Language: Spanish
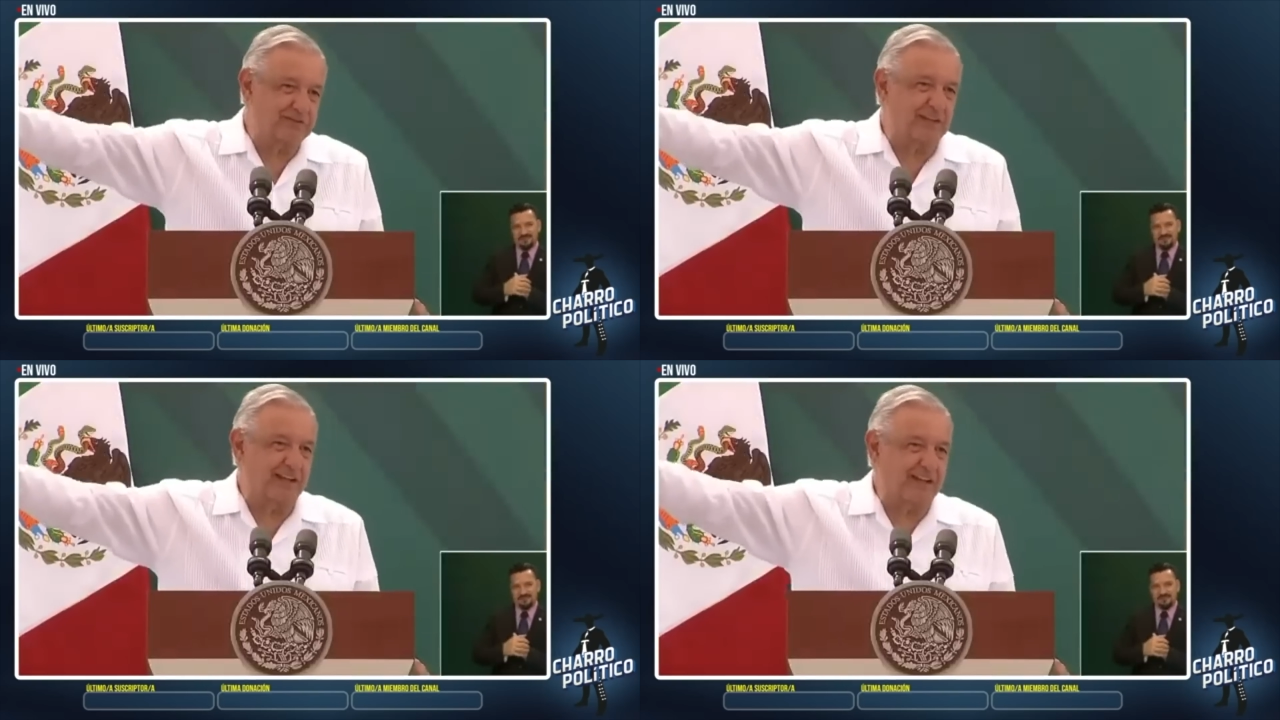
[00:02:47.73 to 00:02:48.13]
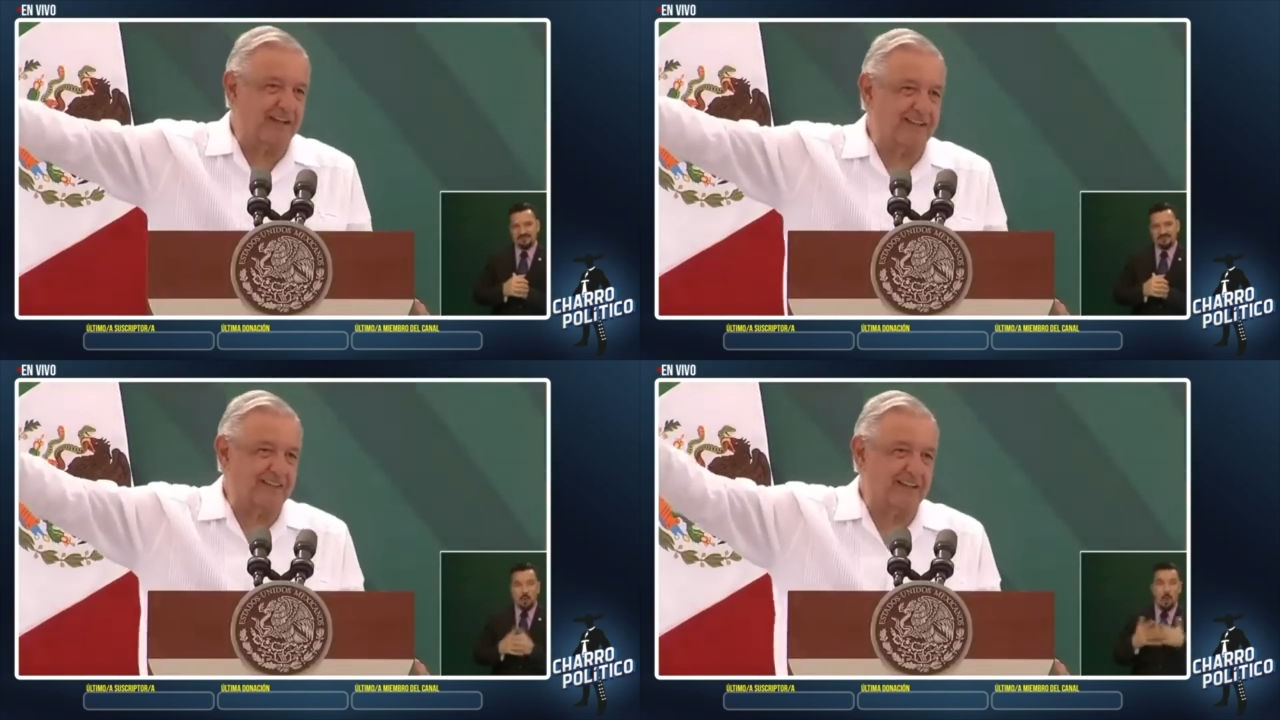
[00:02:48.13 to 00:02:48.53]
una
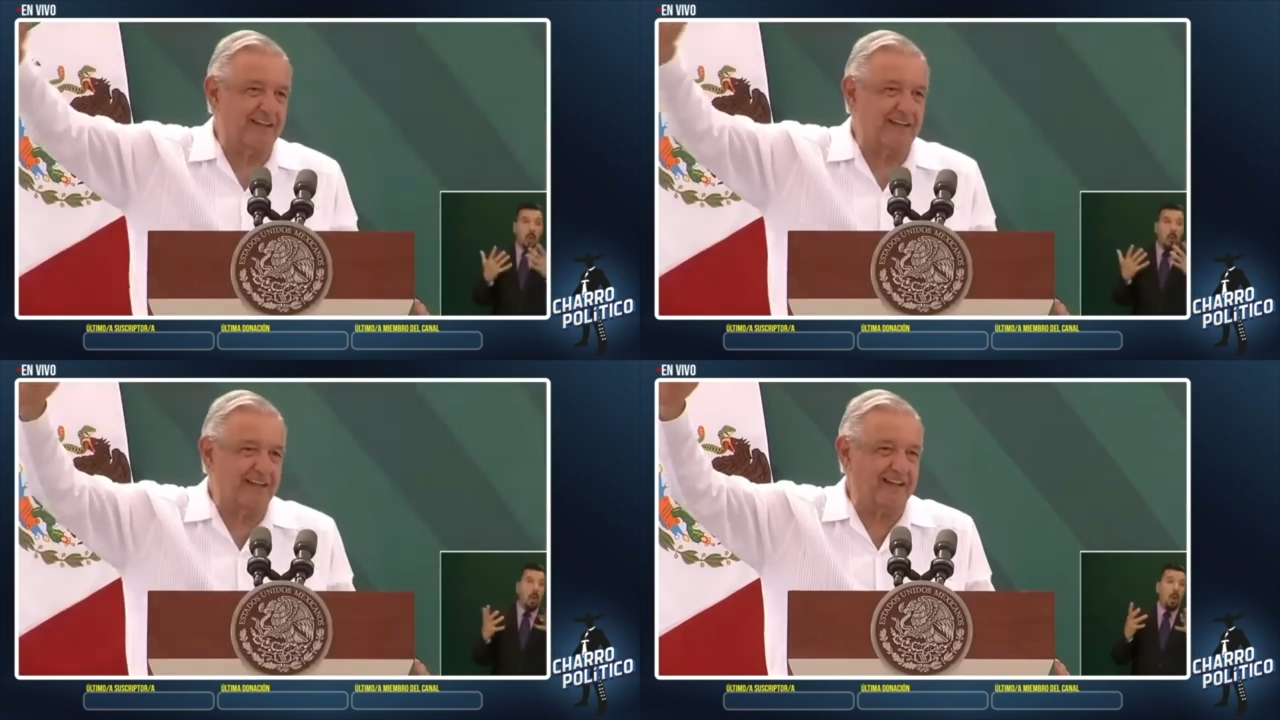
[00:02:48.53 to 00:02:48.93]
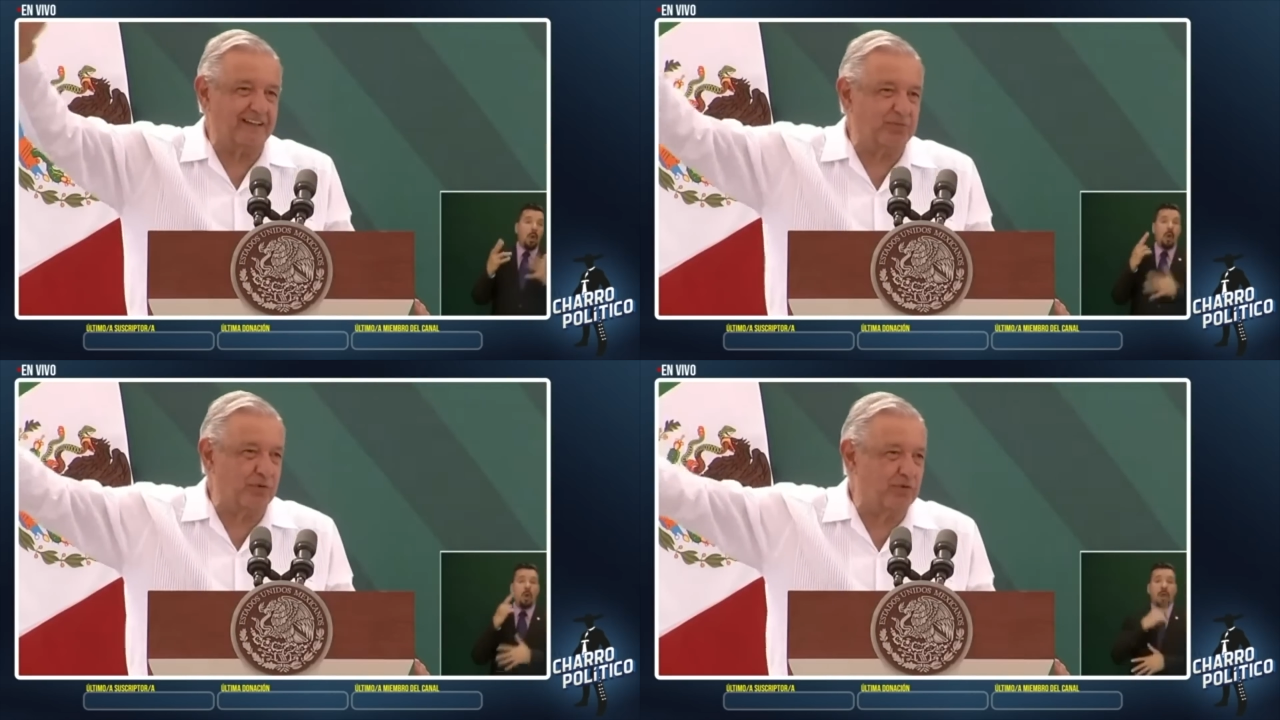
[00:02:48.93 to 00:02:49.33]
casa a
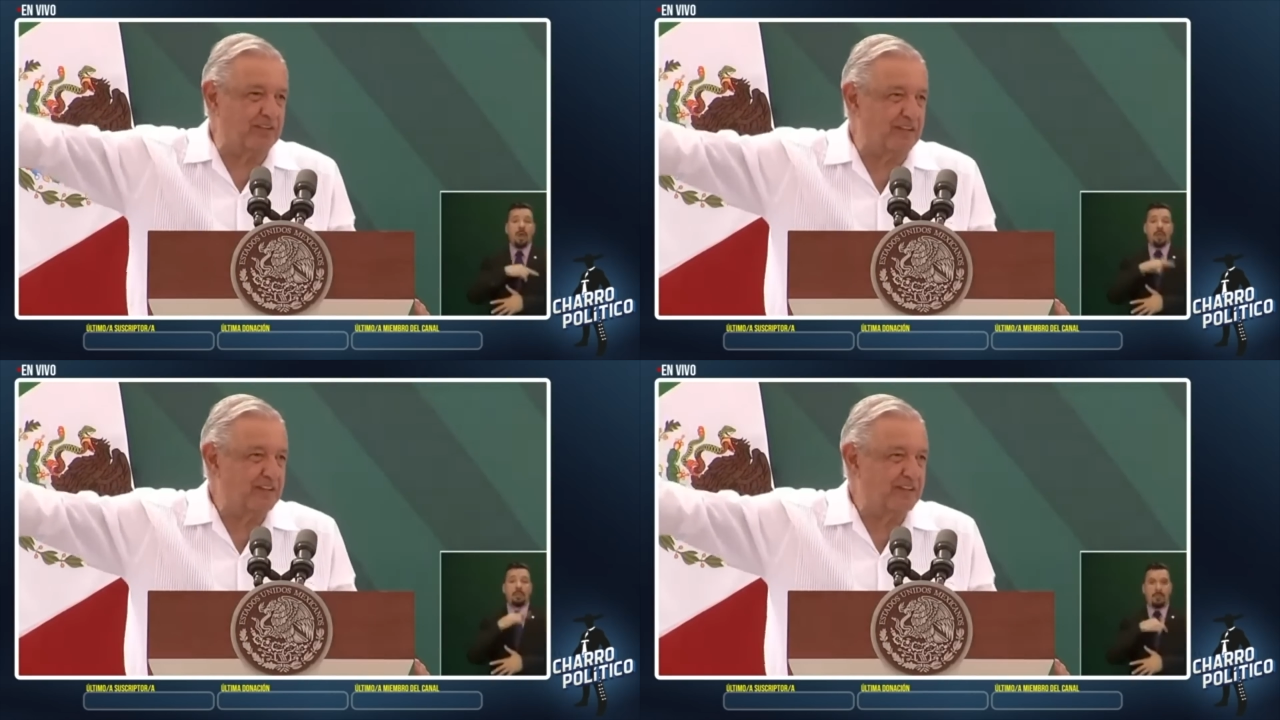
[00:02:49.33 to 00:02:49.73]
la esposa